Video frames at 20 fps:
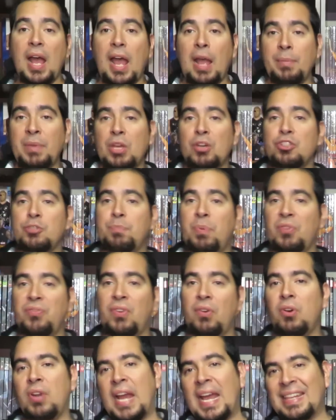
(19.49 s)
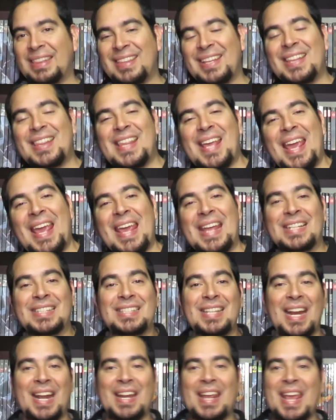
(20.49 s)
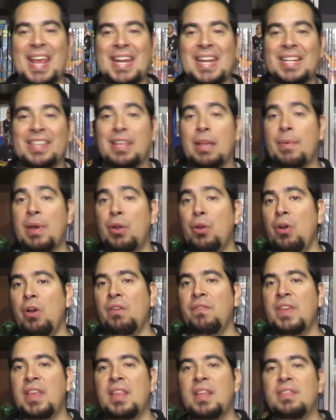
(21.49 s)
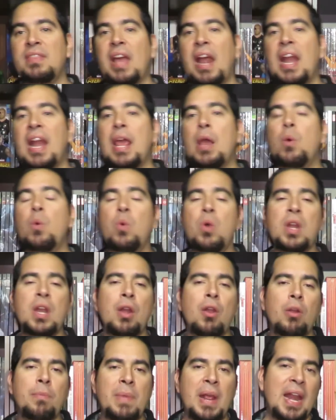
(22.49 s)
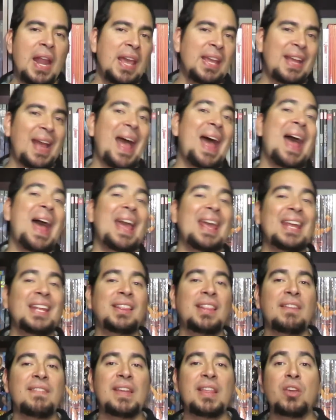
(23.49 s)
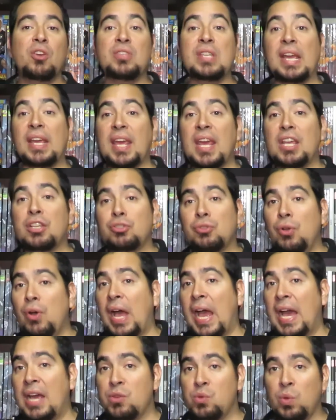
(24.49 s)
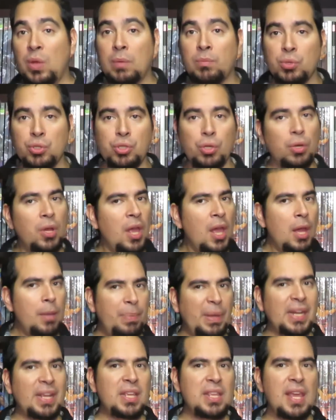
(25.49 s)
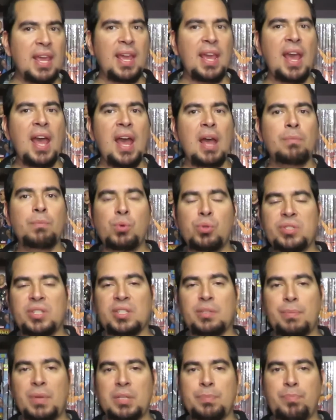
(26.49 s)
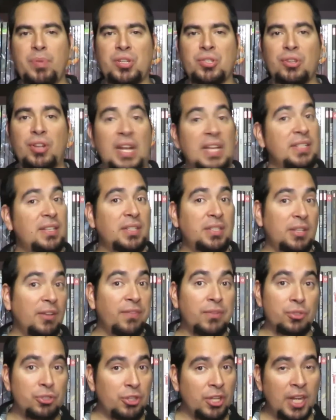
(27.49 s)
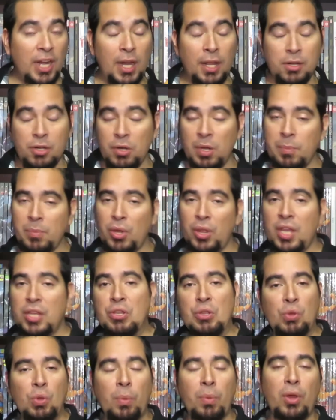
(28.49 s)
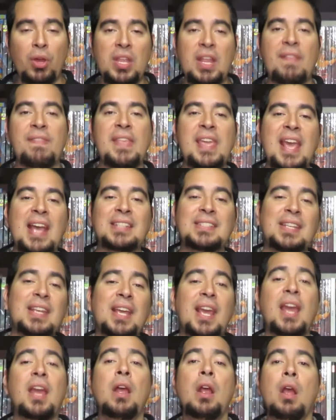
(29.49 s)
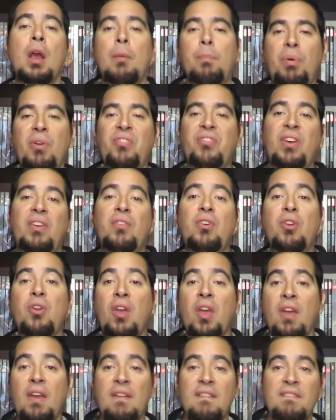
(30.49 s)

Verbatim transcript: Amigos, por favor, antes de entrar en el tema, no olviden darle un enorme like a este video, ya que eso ayuda mucho para que llegue a muchas más personas. Así funciona el algoritmo de YouTube hoy en día, así que, por favor,